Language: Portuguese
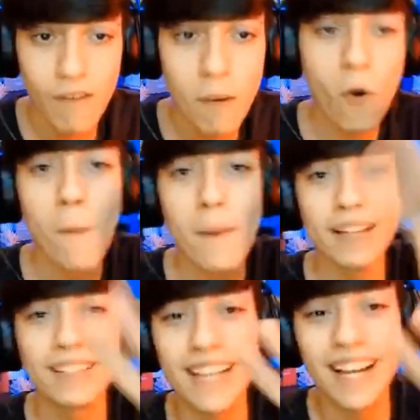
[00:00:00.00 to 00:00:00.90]
Vamos
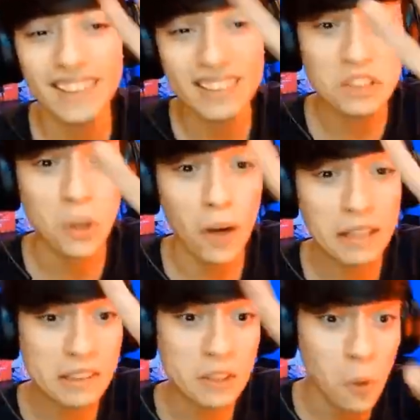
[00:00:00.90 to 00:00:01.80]
comer em 3, e
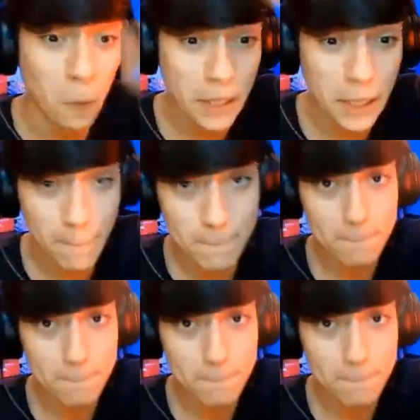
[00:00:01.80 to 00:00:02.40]
2 e 1 e...